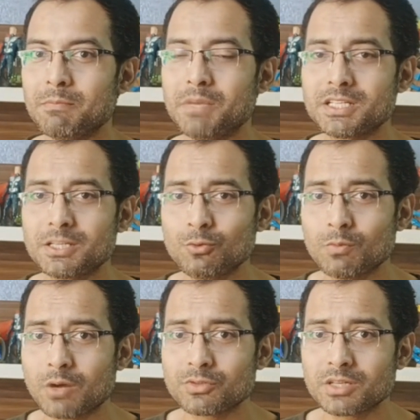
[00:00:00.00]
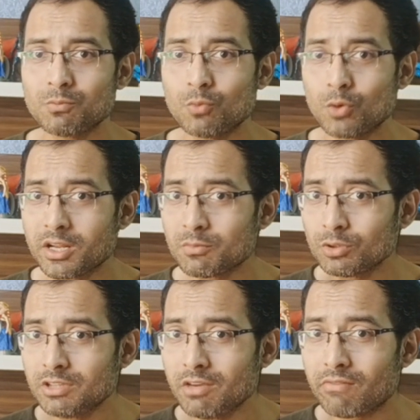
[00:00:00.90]
বেশ কিছু মানুষের মনের
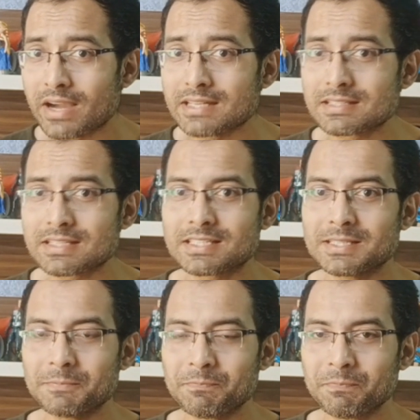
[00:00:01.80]
মধ্যে ভাইরাস আছে